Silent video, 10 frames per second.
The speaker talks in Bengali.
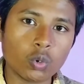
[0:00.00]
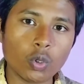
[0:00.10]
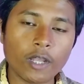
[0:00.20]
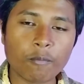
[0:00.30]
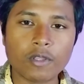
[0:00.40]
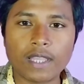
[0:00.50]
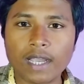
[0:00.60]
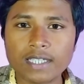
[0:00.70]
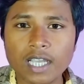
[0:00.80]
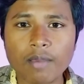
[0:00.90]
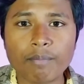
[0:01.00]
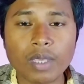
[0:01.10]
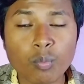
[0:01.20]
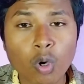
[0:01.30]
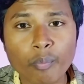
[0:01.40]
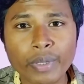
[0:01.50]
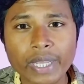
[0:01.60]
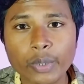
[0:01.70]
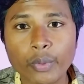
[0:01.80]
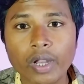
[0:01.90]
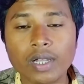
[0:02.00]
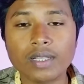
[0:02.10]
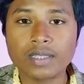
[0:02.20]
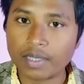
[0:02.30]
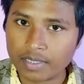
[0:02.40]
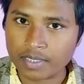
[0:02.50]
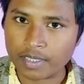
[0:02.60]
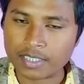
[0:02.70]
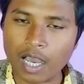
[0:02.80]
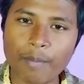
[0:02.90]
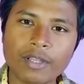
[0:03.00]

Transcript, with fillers: তো এরপর দেখা যাক ভিভো ভি টোয়েন্টি থ্রি সিরিজ